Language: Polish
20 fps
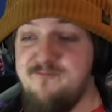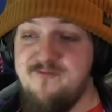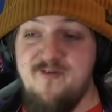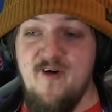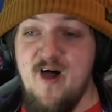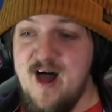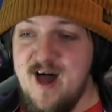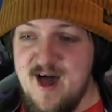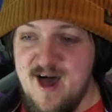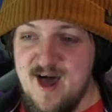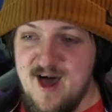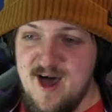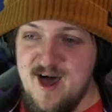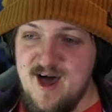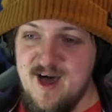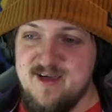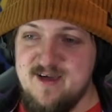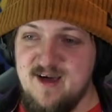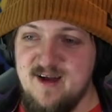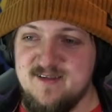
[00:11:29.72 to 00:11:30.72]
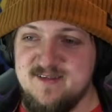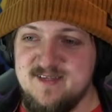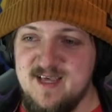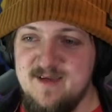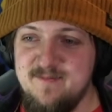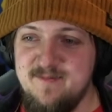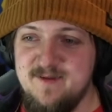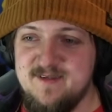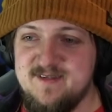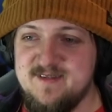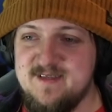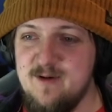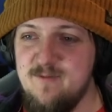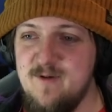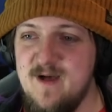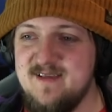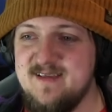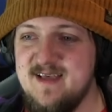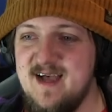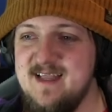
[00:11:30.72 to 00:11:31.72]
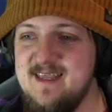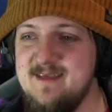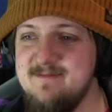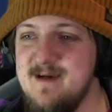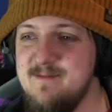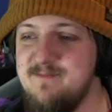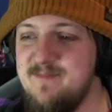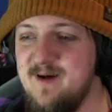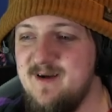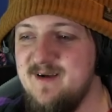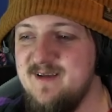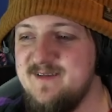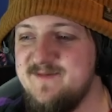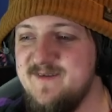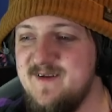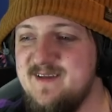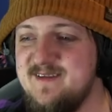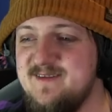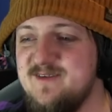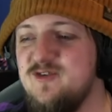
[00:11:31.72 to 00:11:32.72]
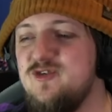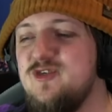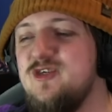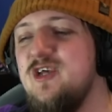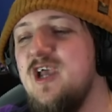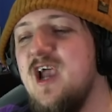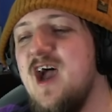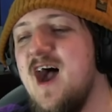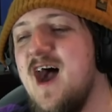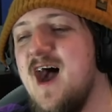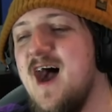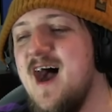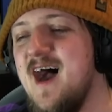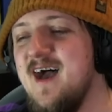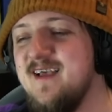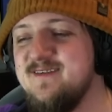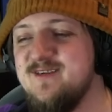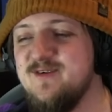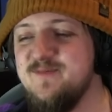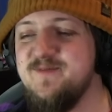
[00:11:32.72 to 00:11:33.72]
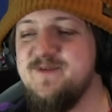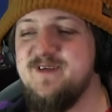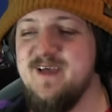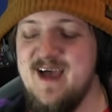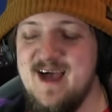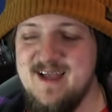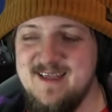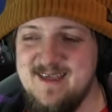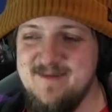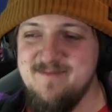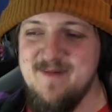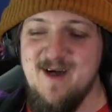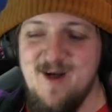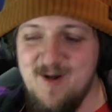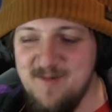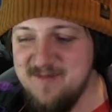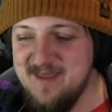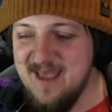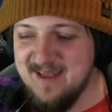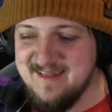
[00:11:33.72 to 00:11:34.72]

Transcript: Fuck, ale zajebiste. Łeza anime boli z Felicis. Ja, zróbcie anime o mnie